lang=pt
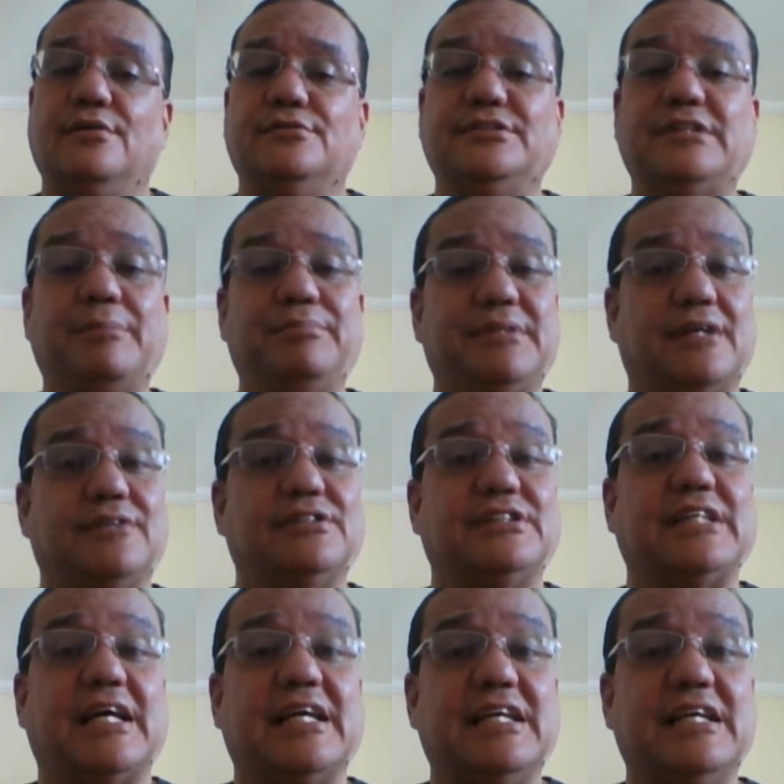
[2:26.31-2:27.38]
Os deputados
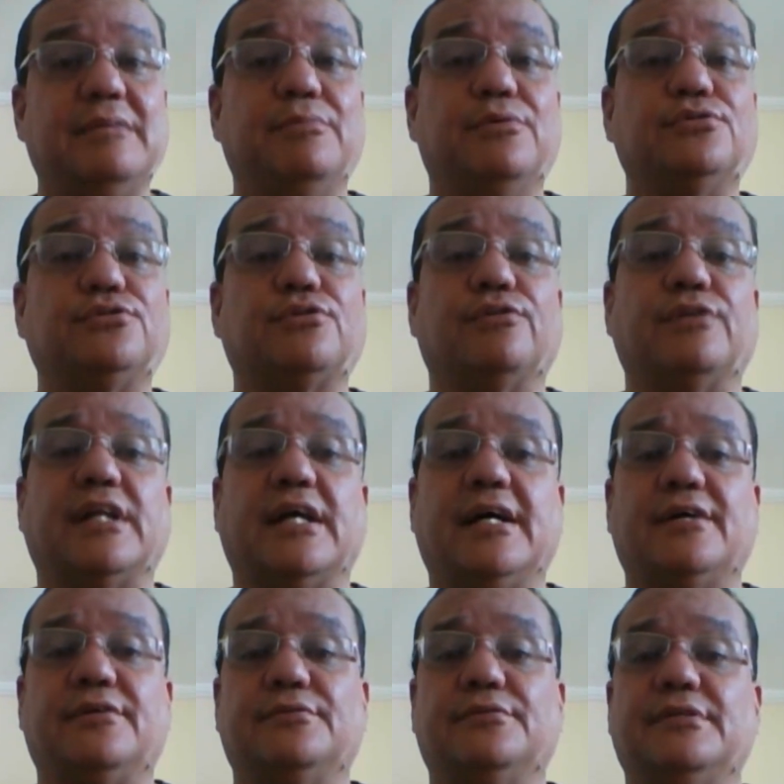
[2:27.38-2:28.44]
Jair
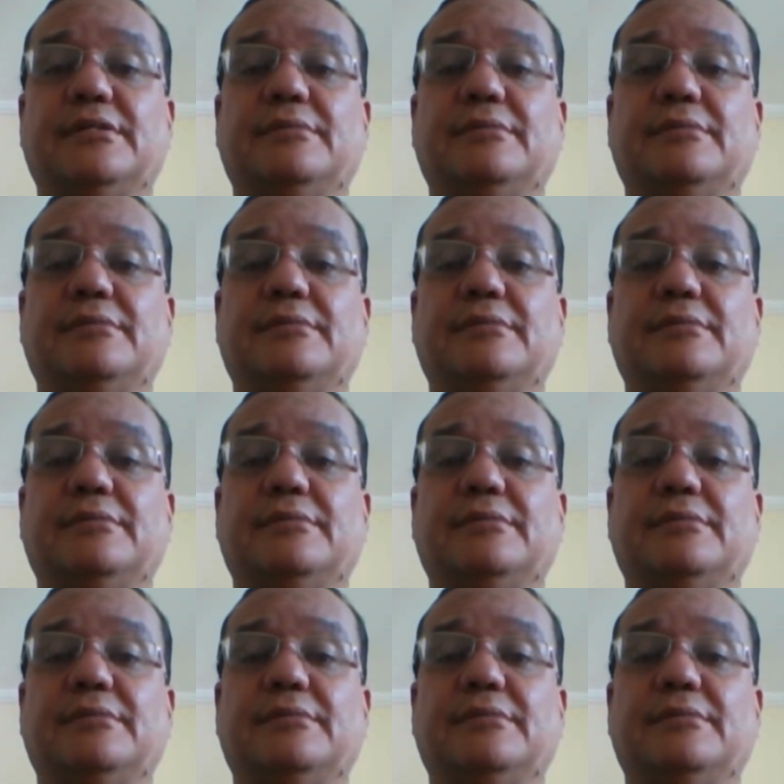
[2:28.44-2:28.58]
Bolsonaro